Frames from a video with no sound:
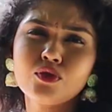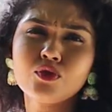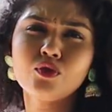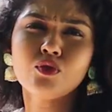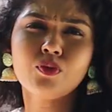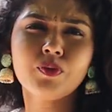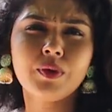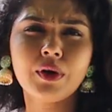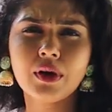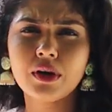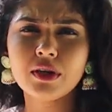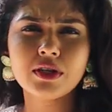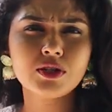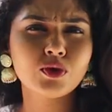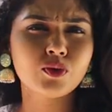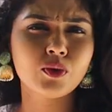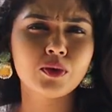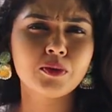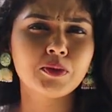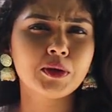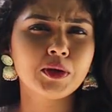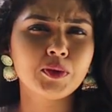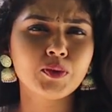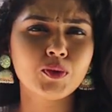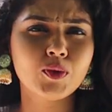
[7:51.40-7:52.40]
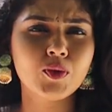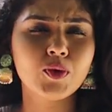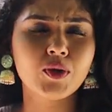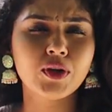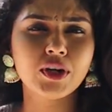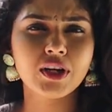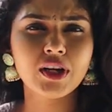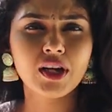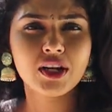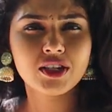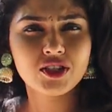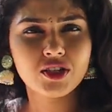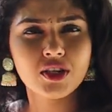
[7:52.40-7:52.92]
ஒரு சூப்பரான ஸ்விம்மிங் பூல்
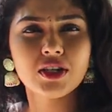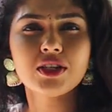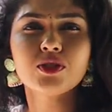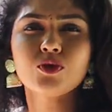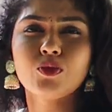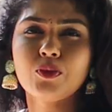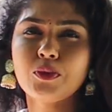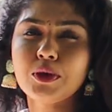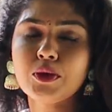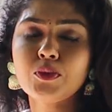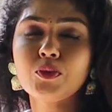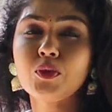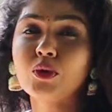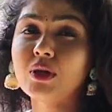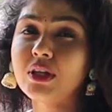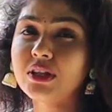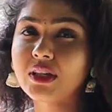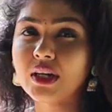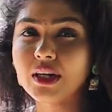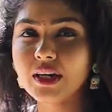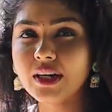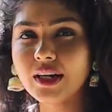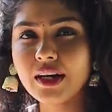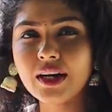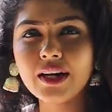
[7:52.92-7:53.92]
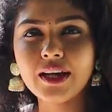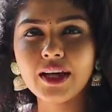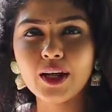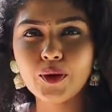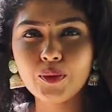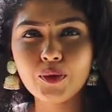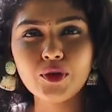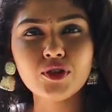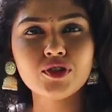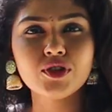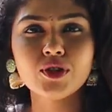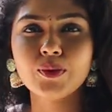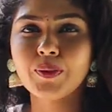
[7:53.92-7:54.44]
இருக்குது ஆக்சுவலாக ஸ்விம்மிங் பூலில் தண்ணிலாம்
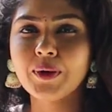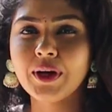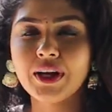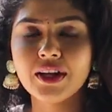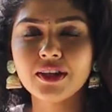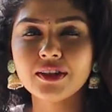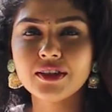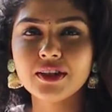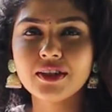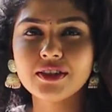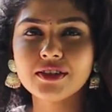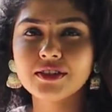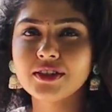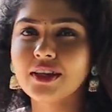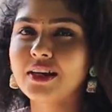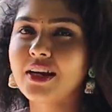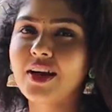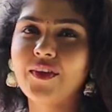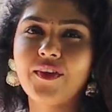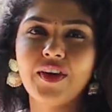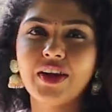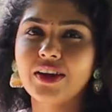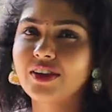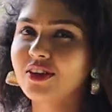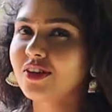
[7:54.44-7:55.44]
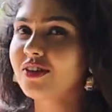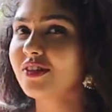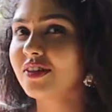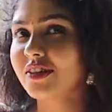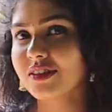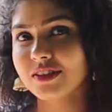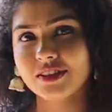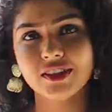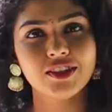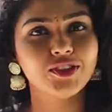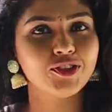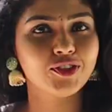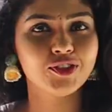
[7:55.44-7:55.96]
நிரப்பி வச்சுருப்பாங்கன்னு தெரிஞ்சால் நான் வேறு ஏதாவது
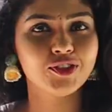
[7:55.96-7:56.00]
ட்ரெஸ்